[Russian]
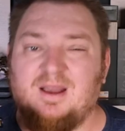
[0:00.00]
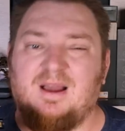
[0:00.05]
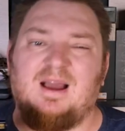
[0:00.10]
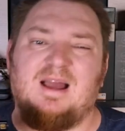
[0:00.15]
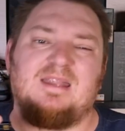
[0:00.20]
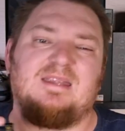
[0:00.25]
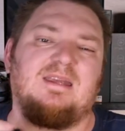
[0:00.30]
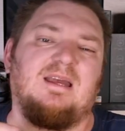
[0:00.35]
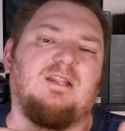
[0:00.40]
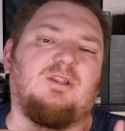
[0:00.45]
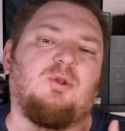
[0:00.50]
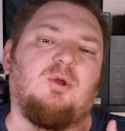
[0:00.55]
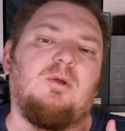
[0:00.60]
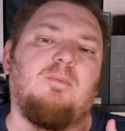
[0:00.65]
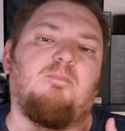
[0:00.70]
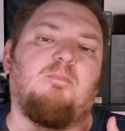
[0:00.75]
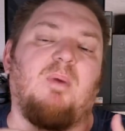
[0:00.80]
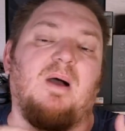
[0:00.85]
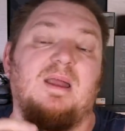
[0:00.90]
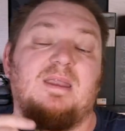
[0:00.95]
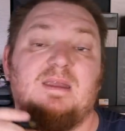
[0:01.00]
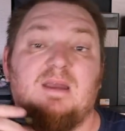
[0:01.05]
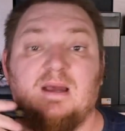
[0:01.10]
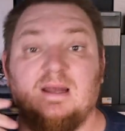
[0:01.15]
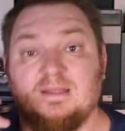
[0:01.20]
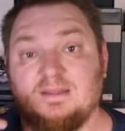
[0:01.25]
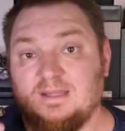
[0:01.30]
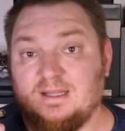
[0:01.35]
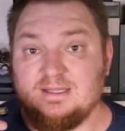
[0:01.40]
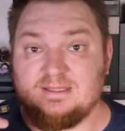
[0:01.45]
Хотя ты
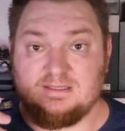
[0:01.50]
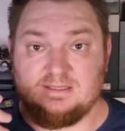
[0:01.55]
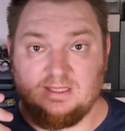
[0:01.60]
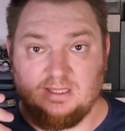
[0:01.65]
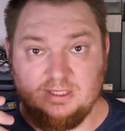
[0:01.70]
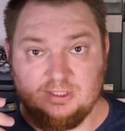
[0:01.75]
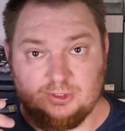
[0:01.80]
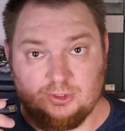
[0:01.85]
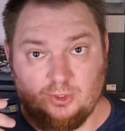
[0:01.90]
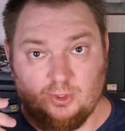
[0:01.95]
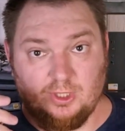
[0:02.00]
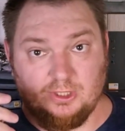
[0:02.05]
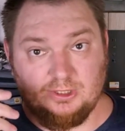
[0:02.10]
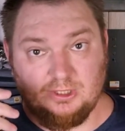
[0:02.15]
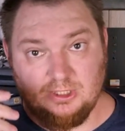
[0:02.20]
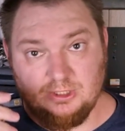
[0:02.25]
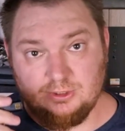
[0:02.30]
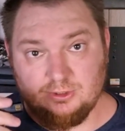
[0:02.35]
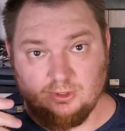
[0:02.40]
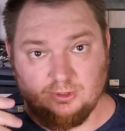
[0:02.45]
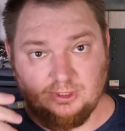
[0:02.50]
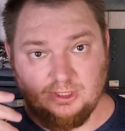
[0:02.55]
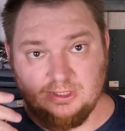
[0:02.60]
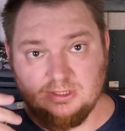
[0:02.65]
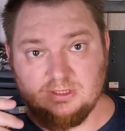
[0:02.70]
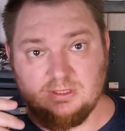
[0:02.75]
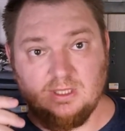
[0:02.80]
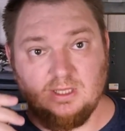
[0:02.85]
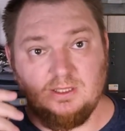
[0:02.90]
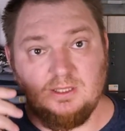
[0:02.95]
понятно,
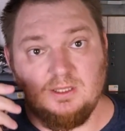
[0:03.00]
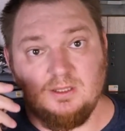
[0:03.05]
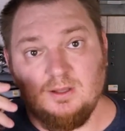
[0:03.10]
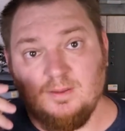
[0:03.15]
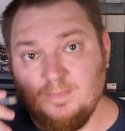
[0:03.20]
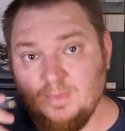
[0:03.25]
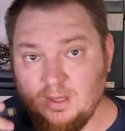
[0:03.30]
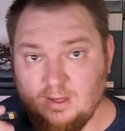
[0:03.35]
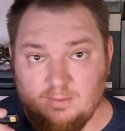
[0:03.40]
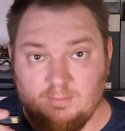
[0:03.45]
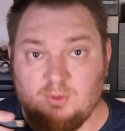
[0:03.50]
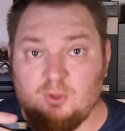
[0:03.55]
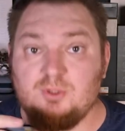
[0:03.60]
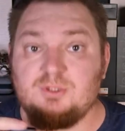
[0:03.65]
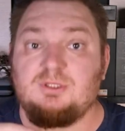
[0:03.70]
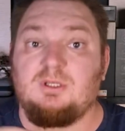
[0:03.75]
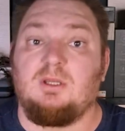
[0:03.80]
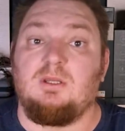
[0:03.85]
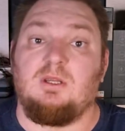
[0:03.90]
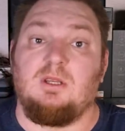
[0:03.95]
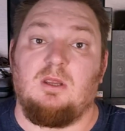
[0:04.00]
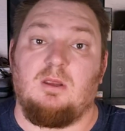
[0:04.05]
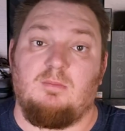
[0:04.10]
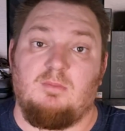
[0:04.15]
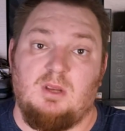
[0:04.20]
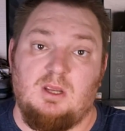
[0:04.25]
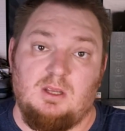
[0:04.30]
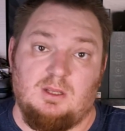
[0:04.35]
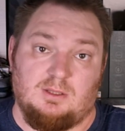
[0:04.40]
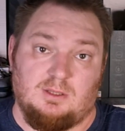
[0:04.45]
С-43-131 просто не
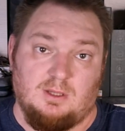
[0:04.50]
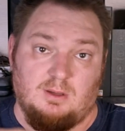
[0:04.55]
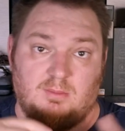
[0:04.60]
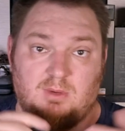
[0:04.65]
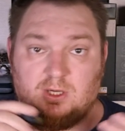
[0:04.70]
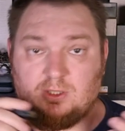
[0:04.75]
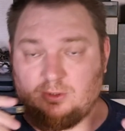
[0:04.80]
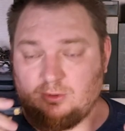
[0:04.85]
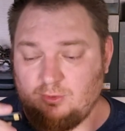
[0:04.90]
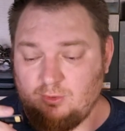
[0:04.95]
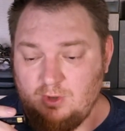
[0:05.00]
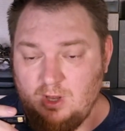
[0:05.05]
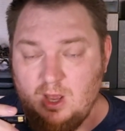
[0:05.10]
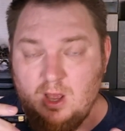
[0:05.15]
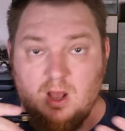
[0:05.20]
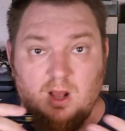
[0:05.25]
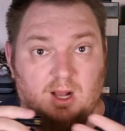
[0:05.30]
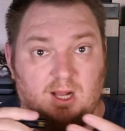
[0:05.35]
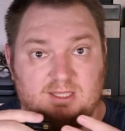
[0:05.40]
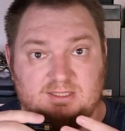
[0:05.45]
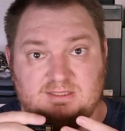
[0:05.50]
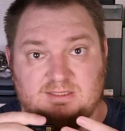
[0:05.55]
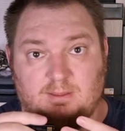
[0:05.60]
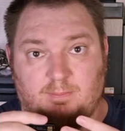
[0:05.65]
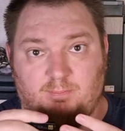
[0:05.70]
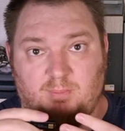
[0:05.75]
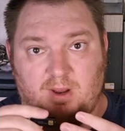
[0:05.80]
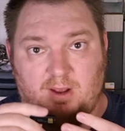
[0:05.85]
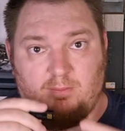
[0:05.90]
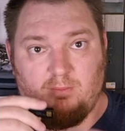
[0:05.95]
имеет на борту
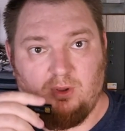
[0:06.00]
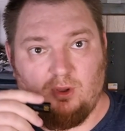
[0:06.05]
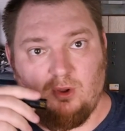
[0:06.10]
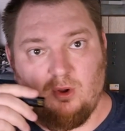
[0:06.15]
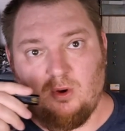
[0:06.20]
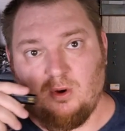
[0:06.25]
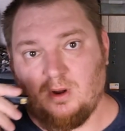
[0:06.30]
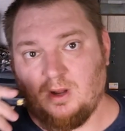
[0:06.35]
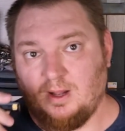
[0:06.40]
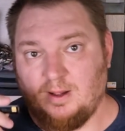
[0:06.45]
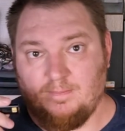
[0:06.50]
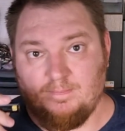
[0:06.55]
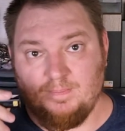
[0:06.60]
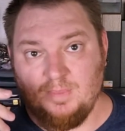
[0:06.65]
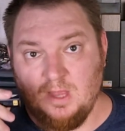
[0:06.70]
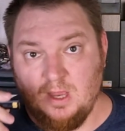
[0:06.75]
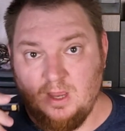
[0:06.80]
АЦП-блока.